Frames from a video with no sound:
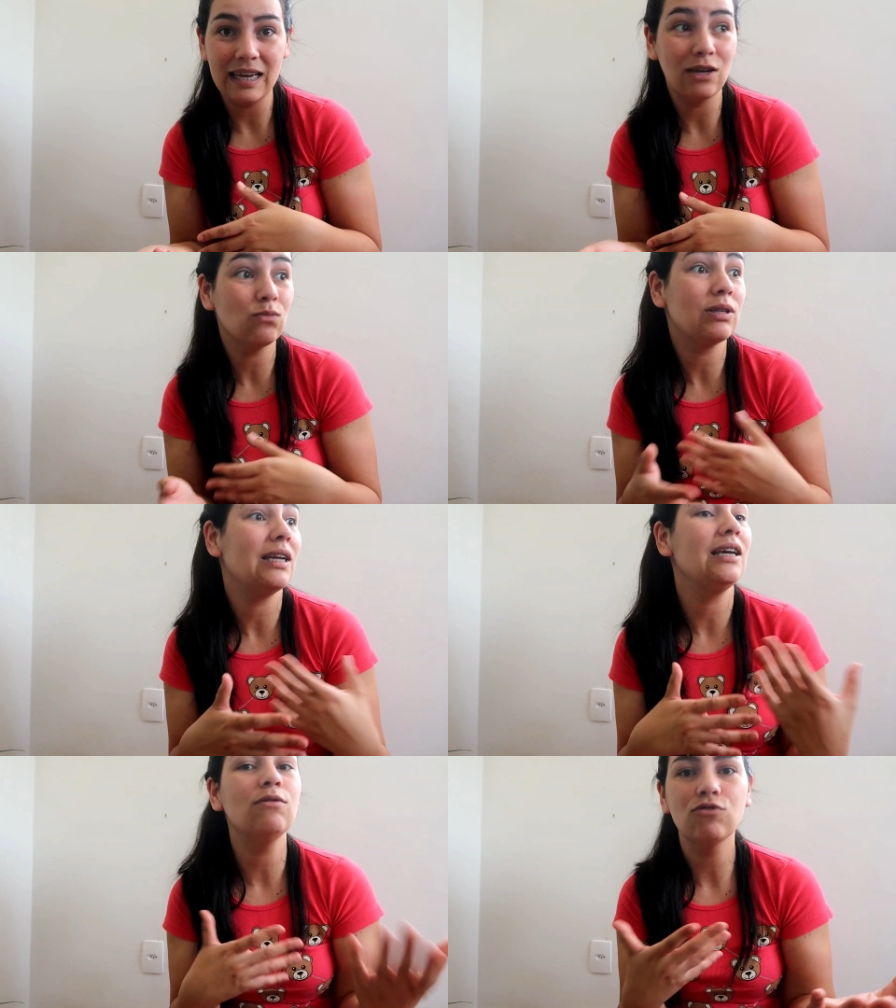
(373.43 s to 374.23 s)
e não ter
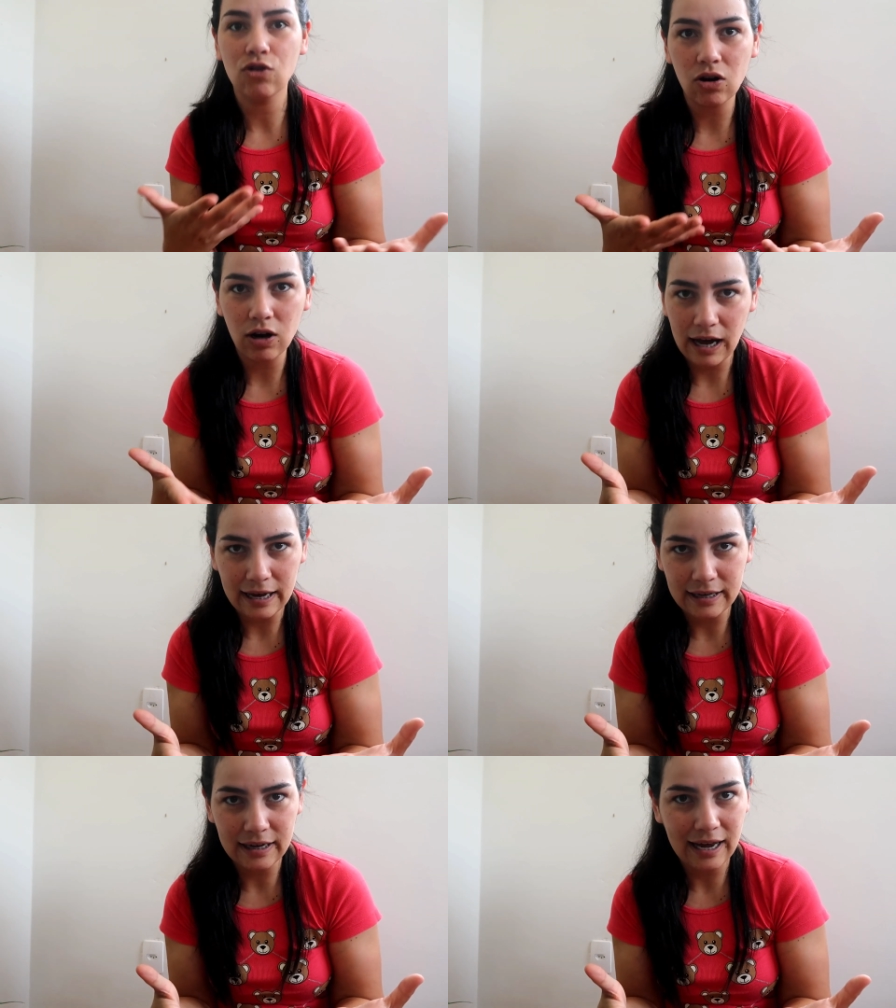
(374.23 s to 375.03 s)
nem onde colocar
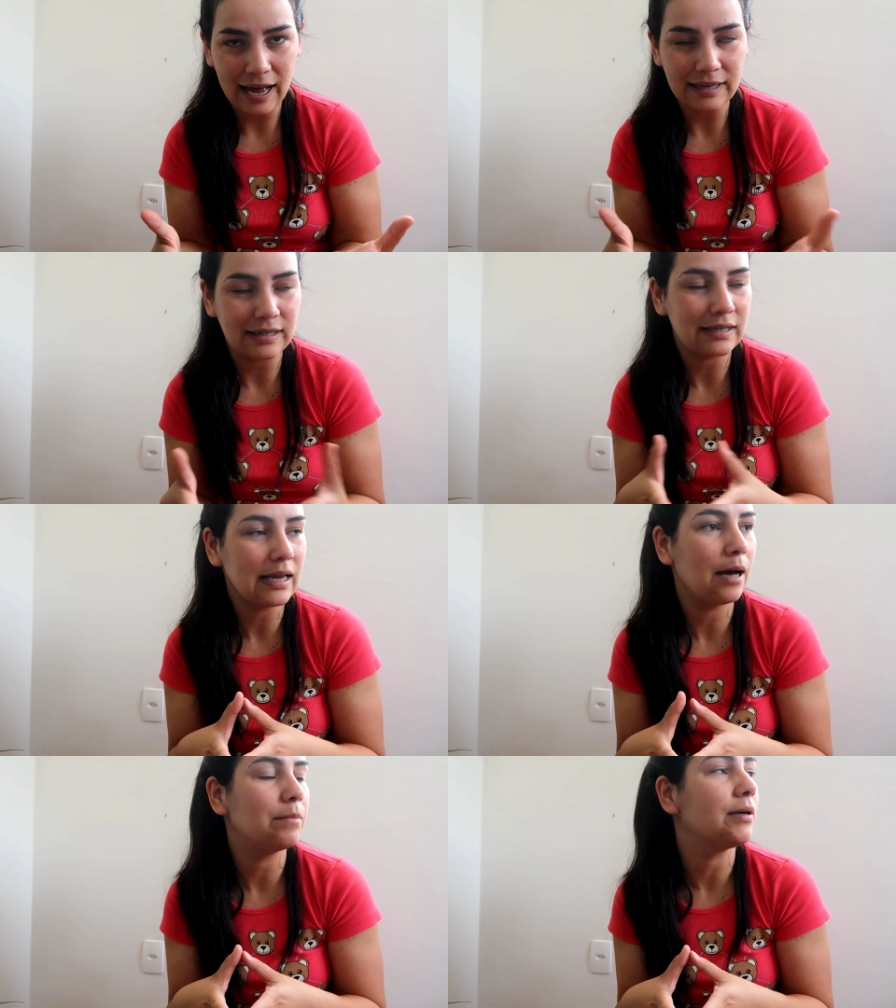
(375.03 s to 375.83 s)
aqui em casa,
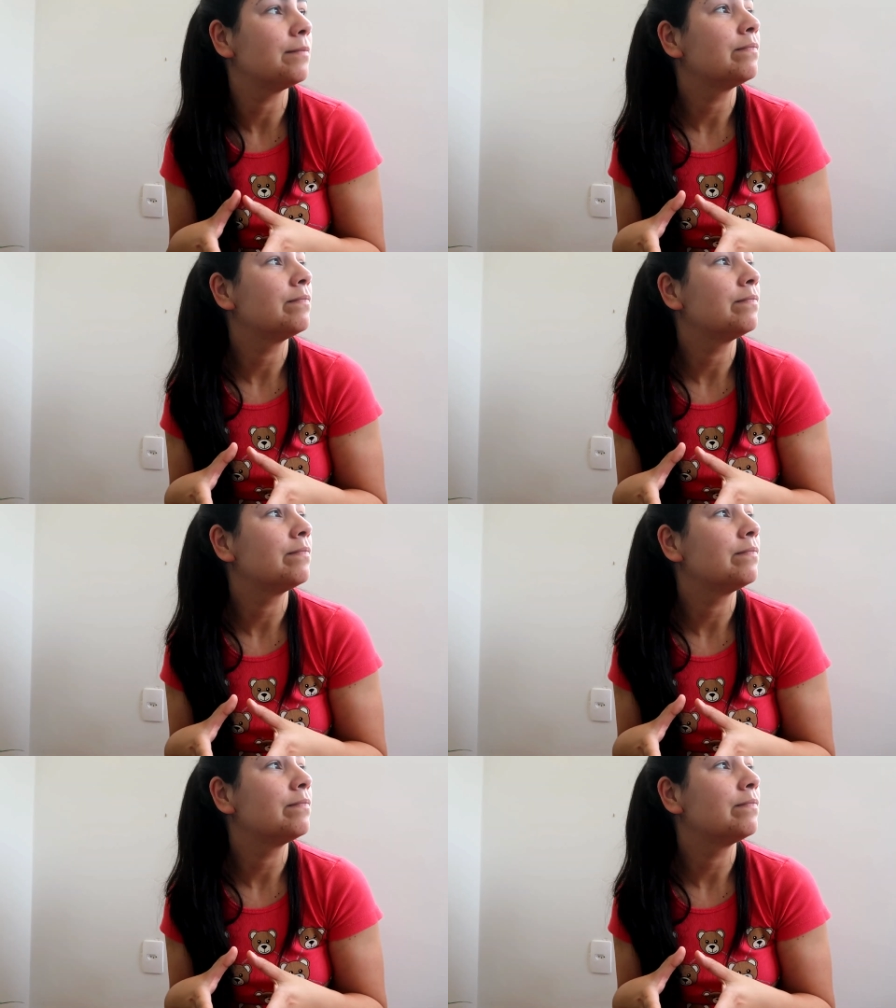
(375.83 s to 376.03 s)
sabe?